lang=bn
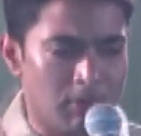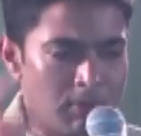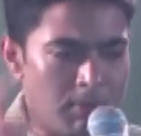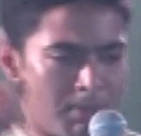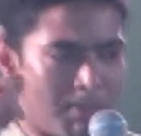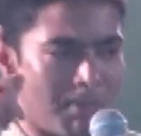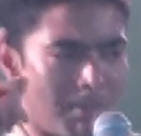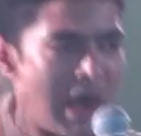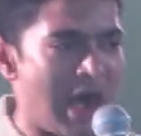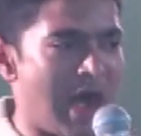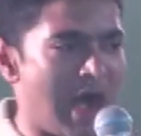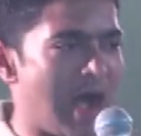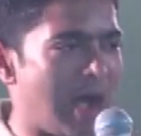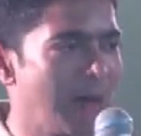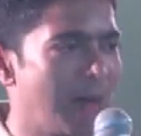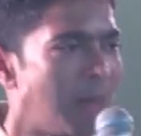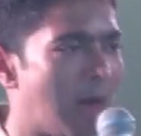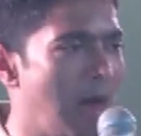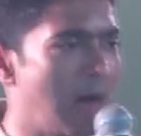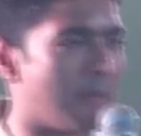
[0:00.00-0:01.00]
মা
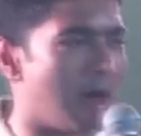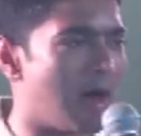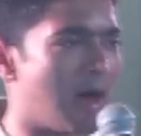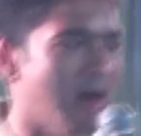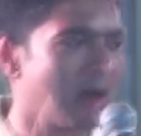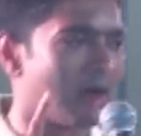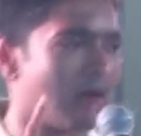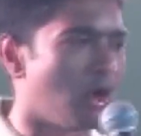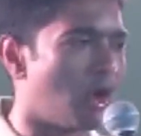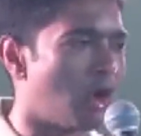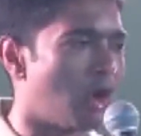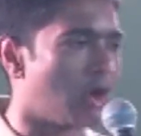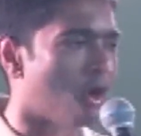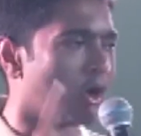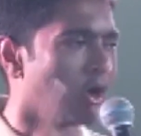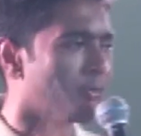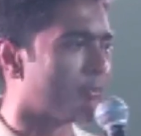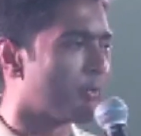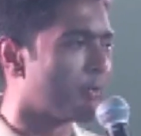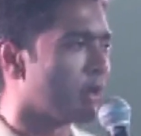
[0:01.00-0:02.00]
বাবা ঘর
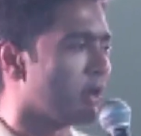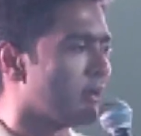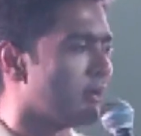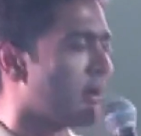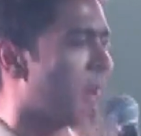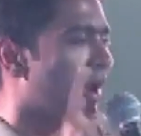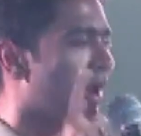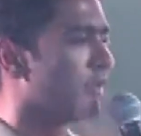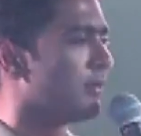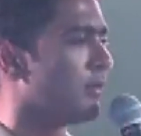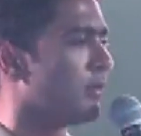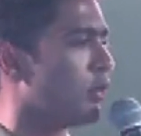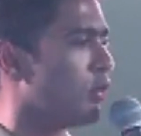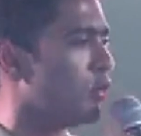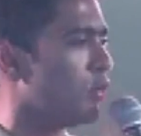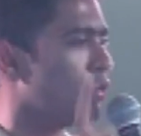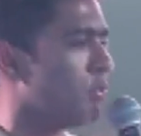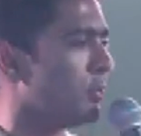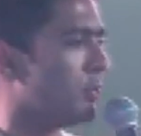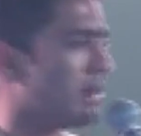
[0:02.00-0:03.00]
পরিবার বউ
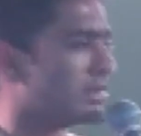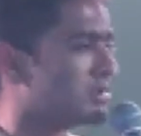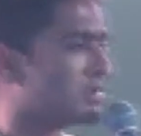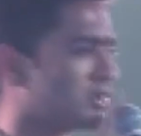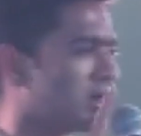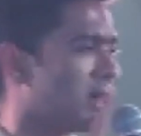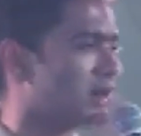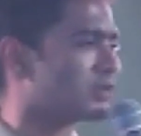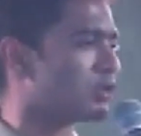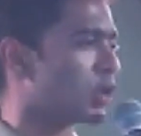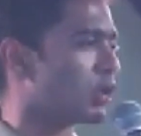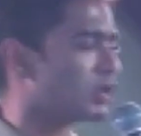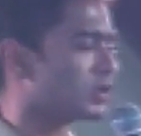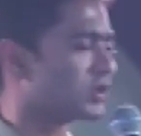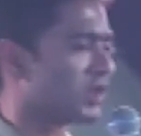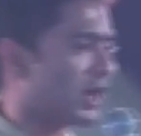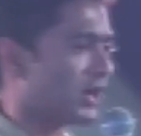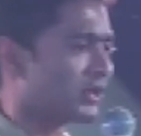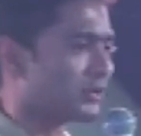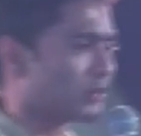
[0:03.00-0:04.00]
বাচ্চা
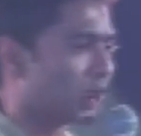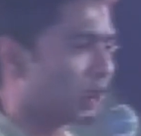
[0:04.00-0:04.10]
সংসার সব